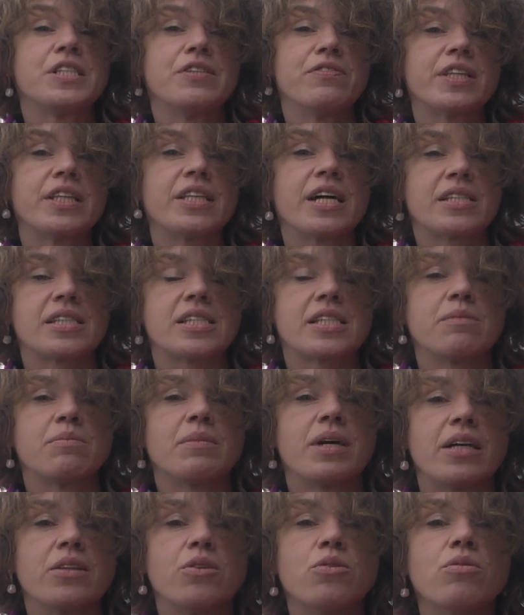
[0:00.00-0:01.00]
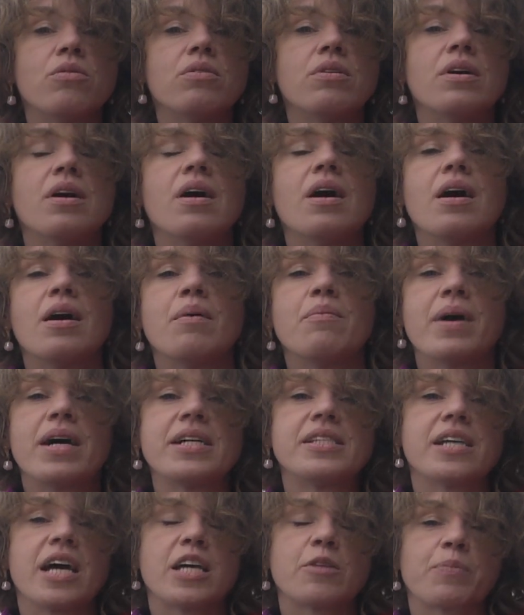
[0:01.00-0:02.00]
19 году,
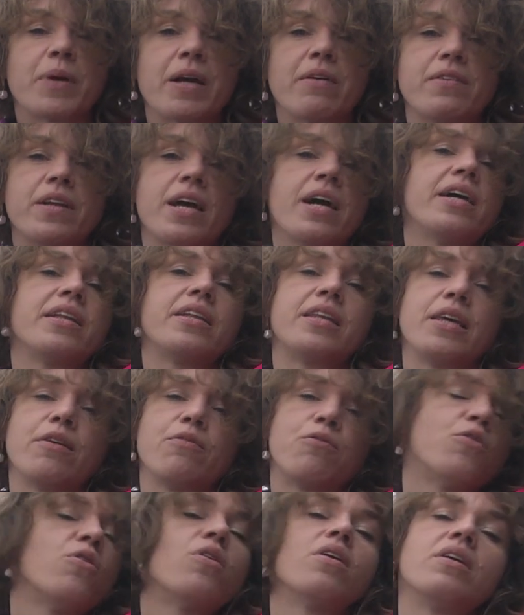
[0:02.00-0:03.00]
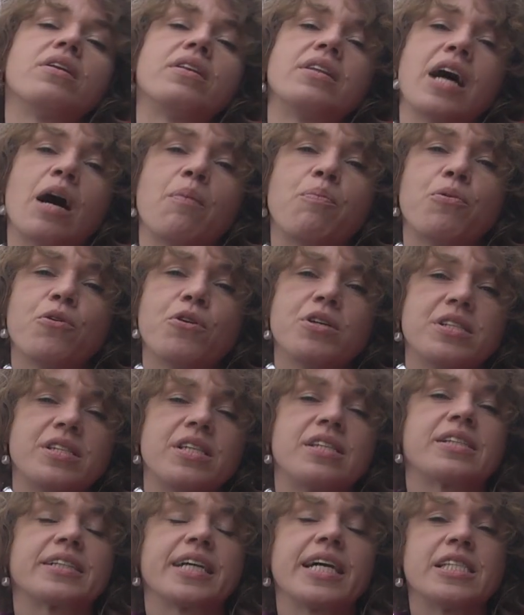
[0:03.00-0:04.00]
мать отправляет его на
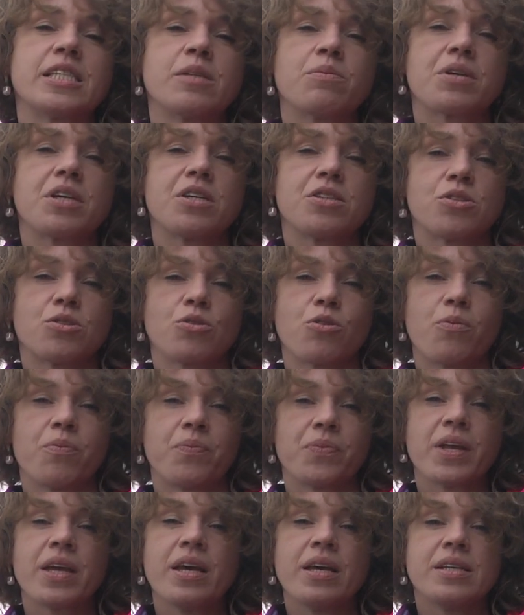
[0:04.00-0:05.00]
поезде с Красным Крестом